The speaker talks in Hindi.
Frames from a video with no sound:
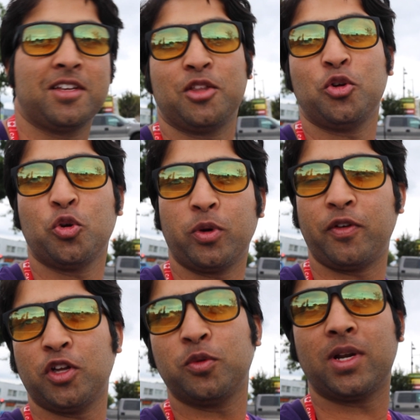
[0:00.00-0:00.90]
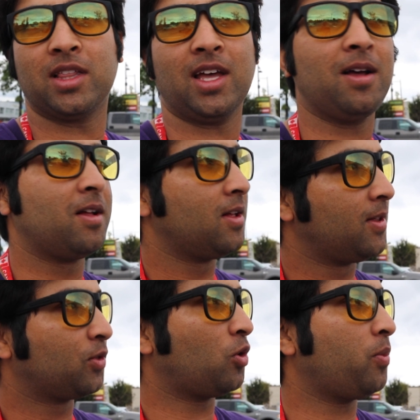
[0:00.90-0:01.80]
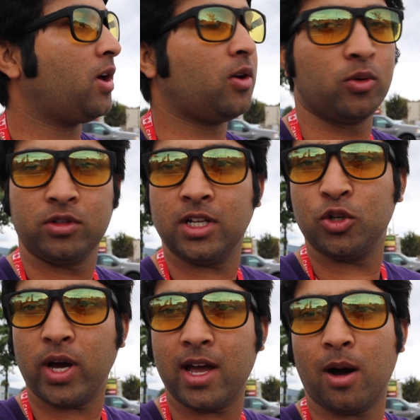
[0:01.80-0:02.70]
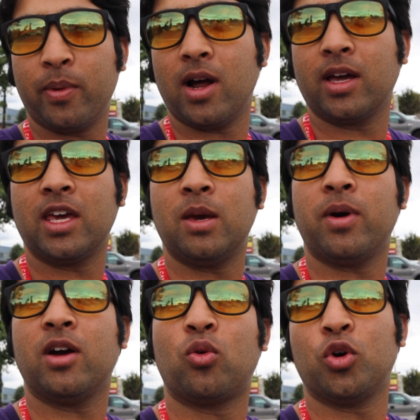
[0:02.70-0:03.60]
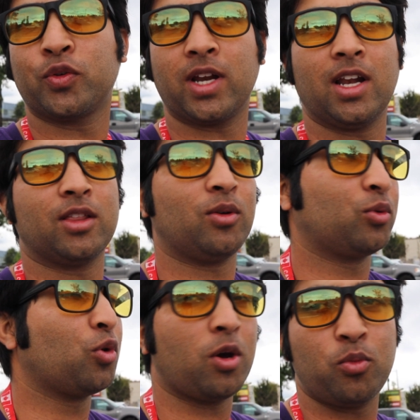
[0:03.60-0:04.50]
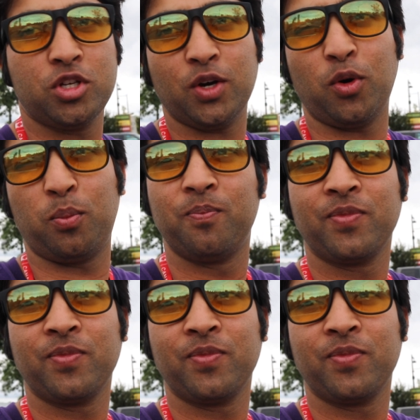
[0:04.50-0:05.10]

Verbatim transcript: साथ यूट्यूब पर वीडियोज़ बनाता है तो मैं उससे जो है यहाँ पर आके कीमा या गोश्त करा लेता हूँ क्योंकि मुझे वो